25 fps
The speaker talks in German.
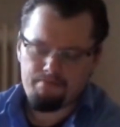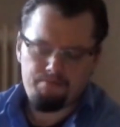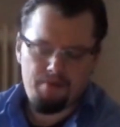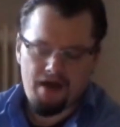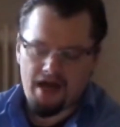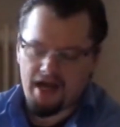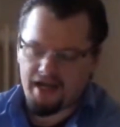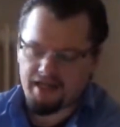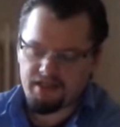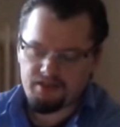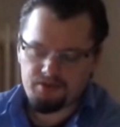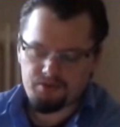
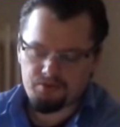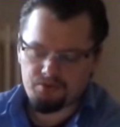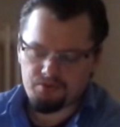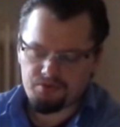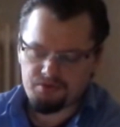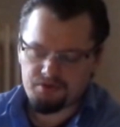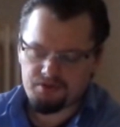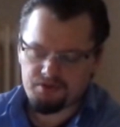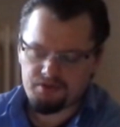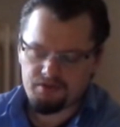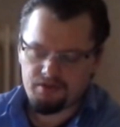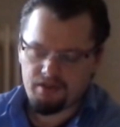
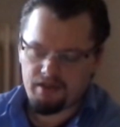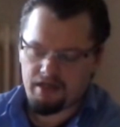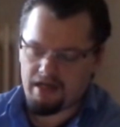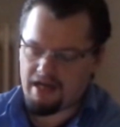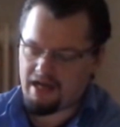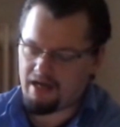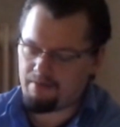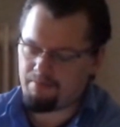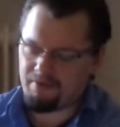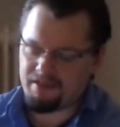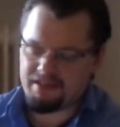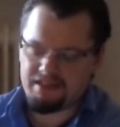Beeindruckt,
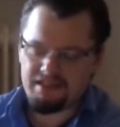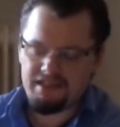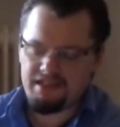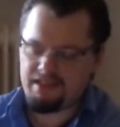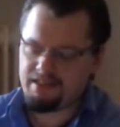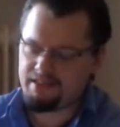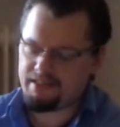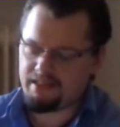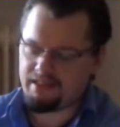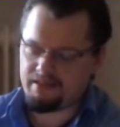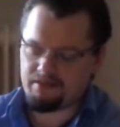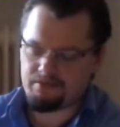aber
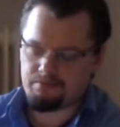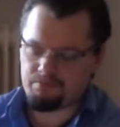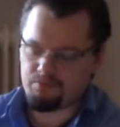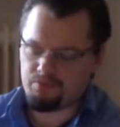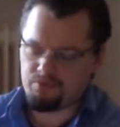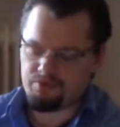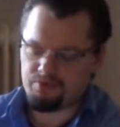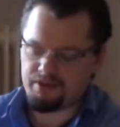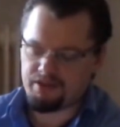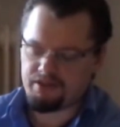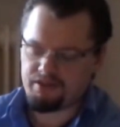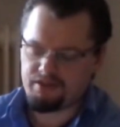nicht
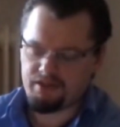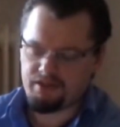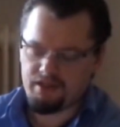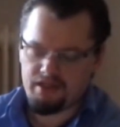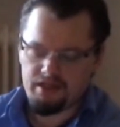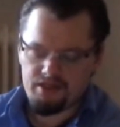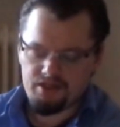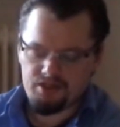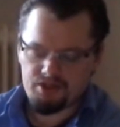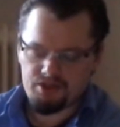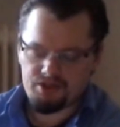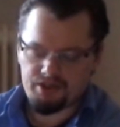entmutigt,
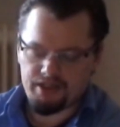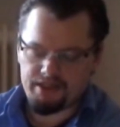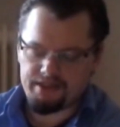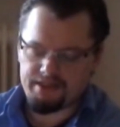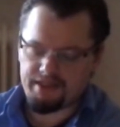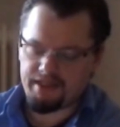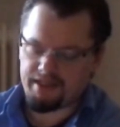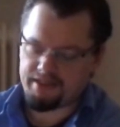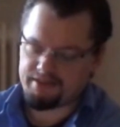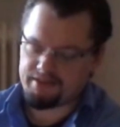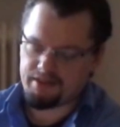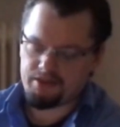
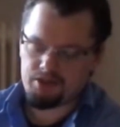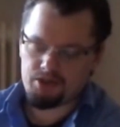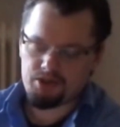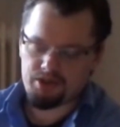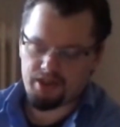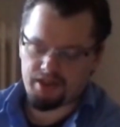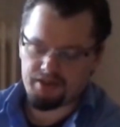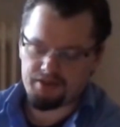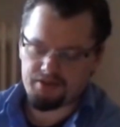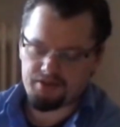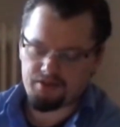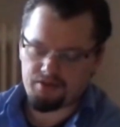stellte er seinen
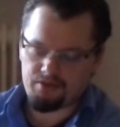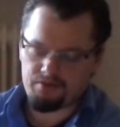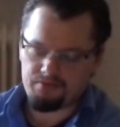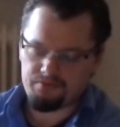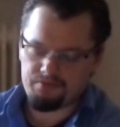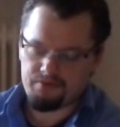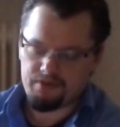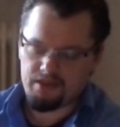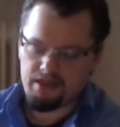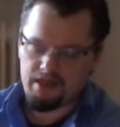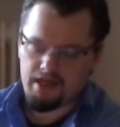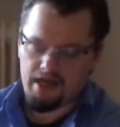Stand auf
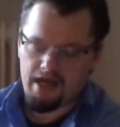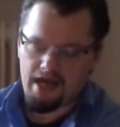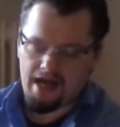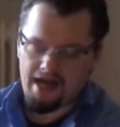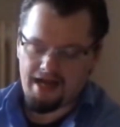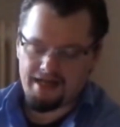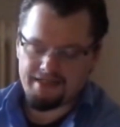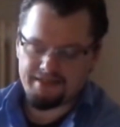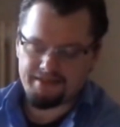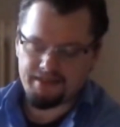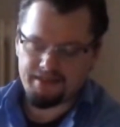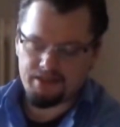
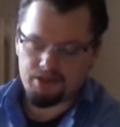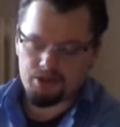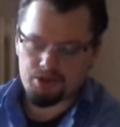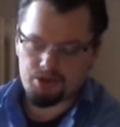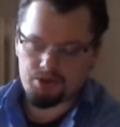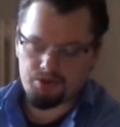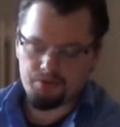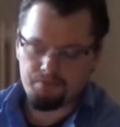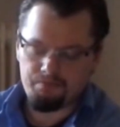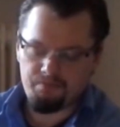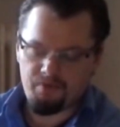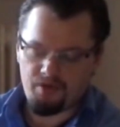als er
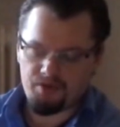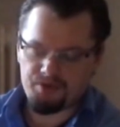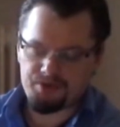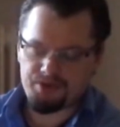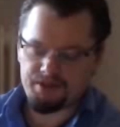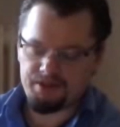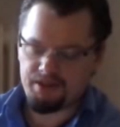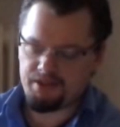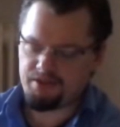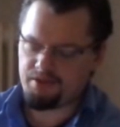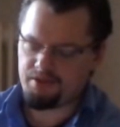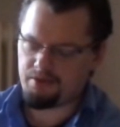Stimmen aus
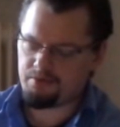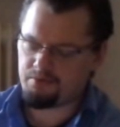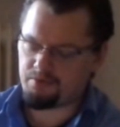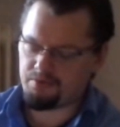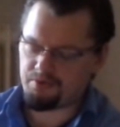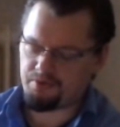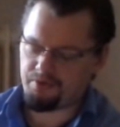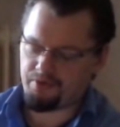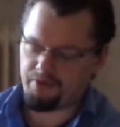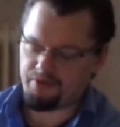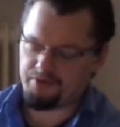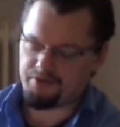dem
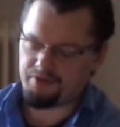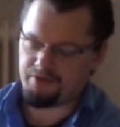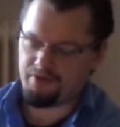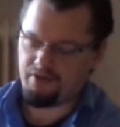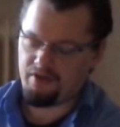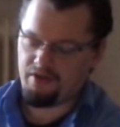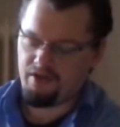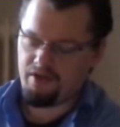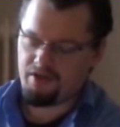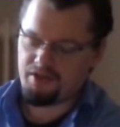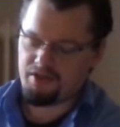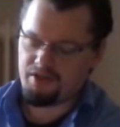Hintergrund hörte.
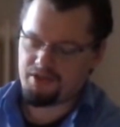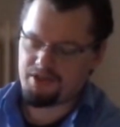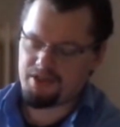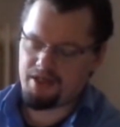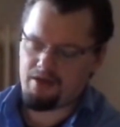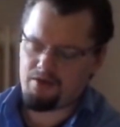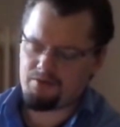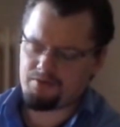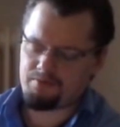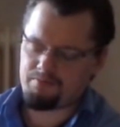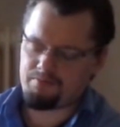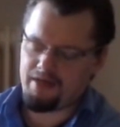
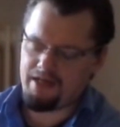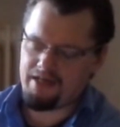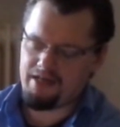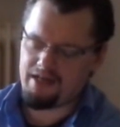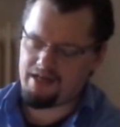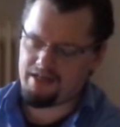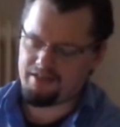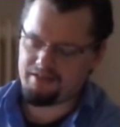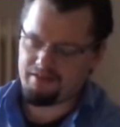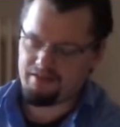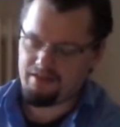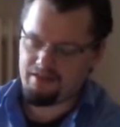Schaut mal
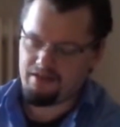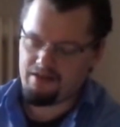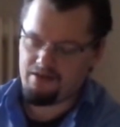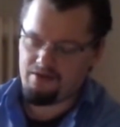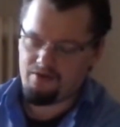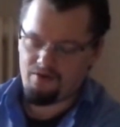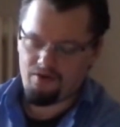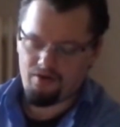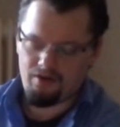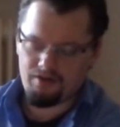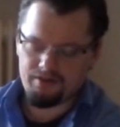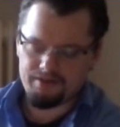an,
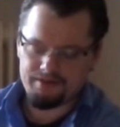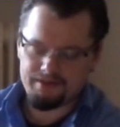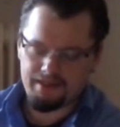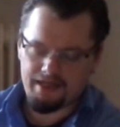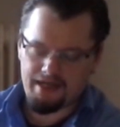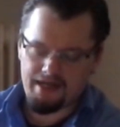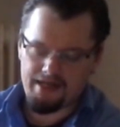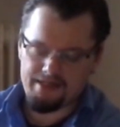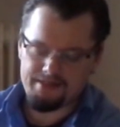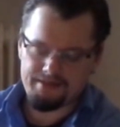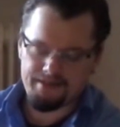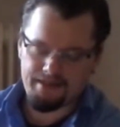
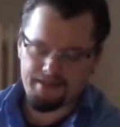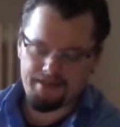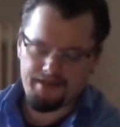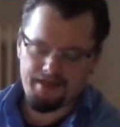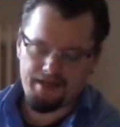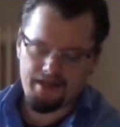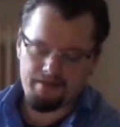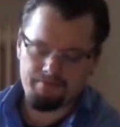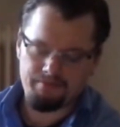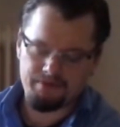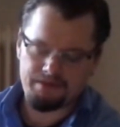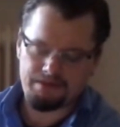unser alter
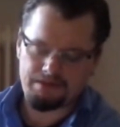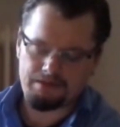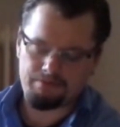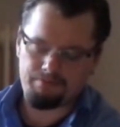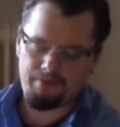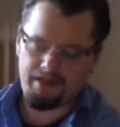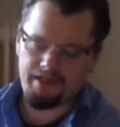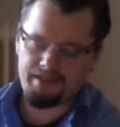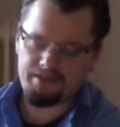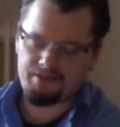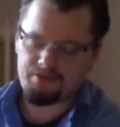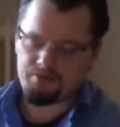Herr mit
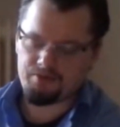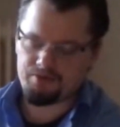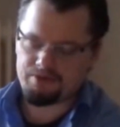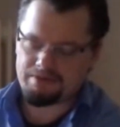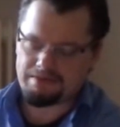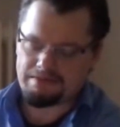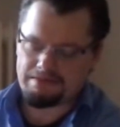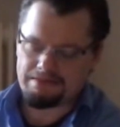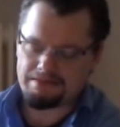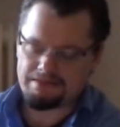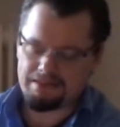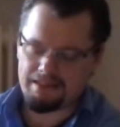zwei
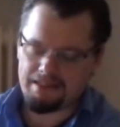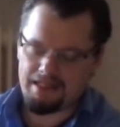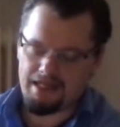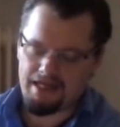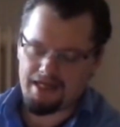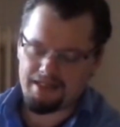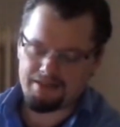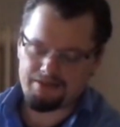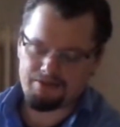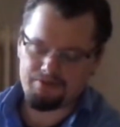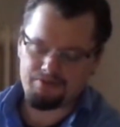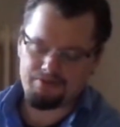Dutzend
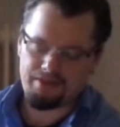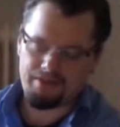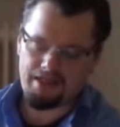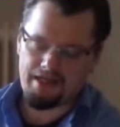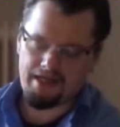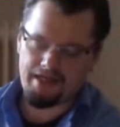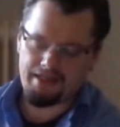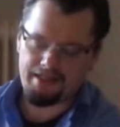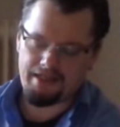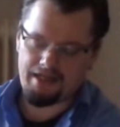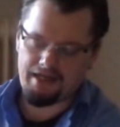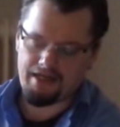Salaten und
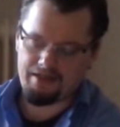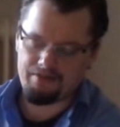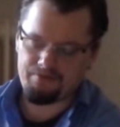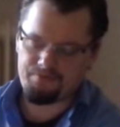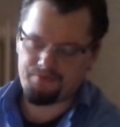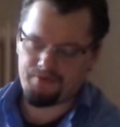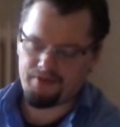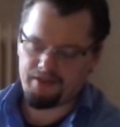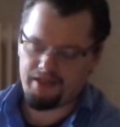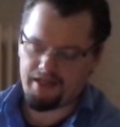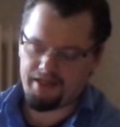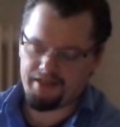einer
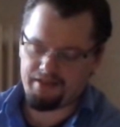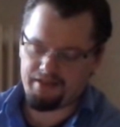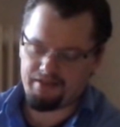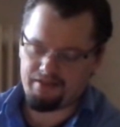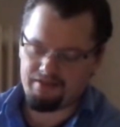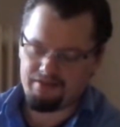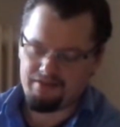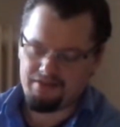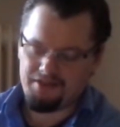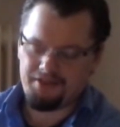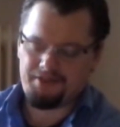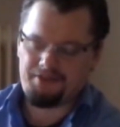Handvoll
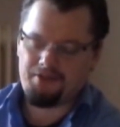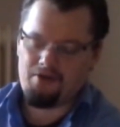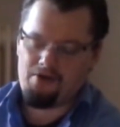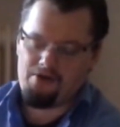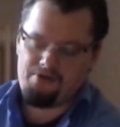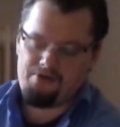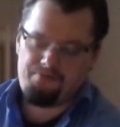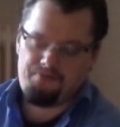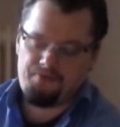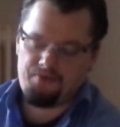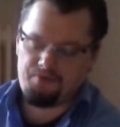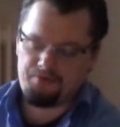Eier.
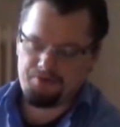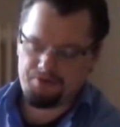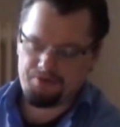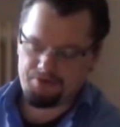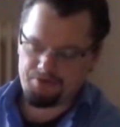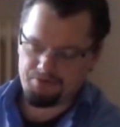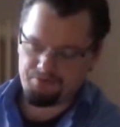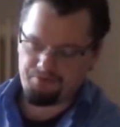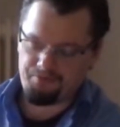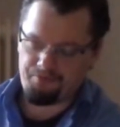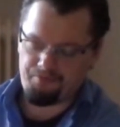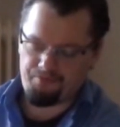Sollen wir
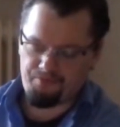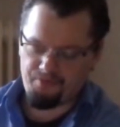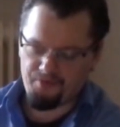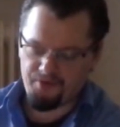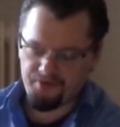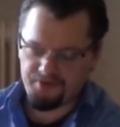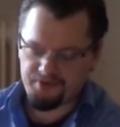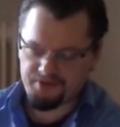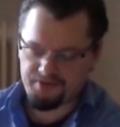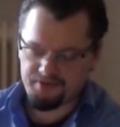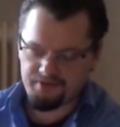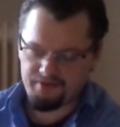uns nun
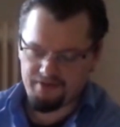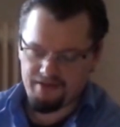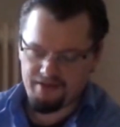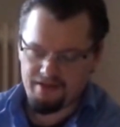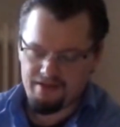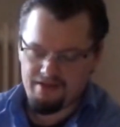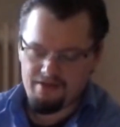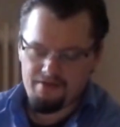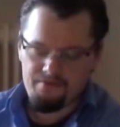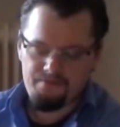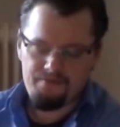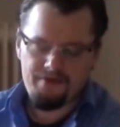fürchten?
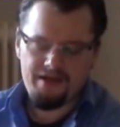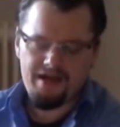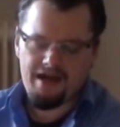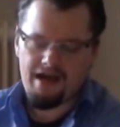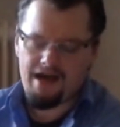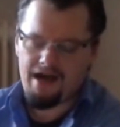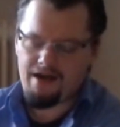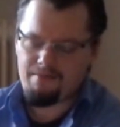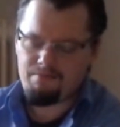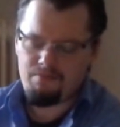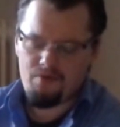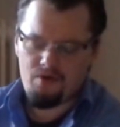Wir
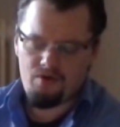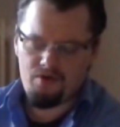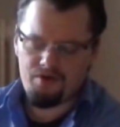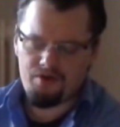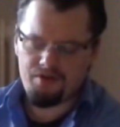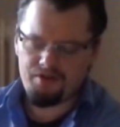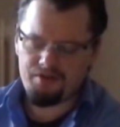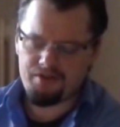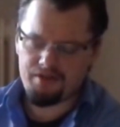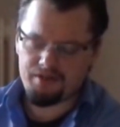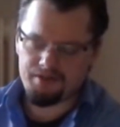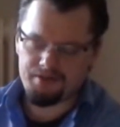haben
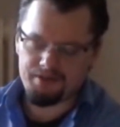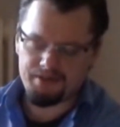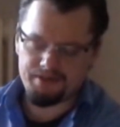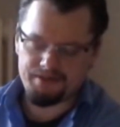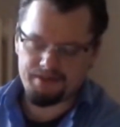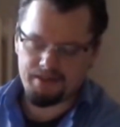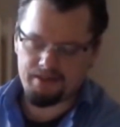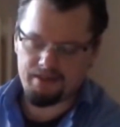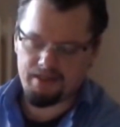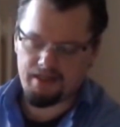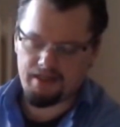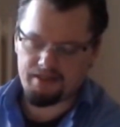hunderte
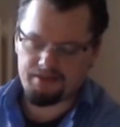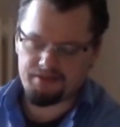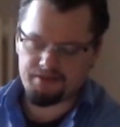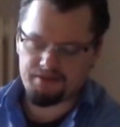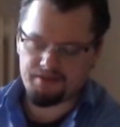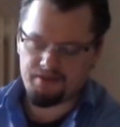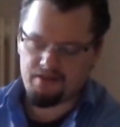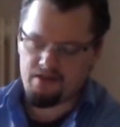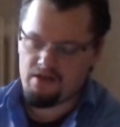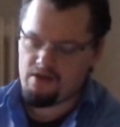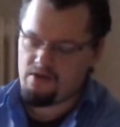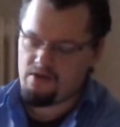Salate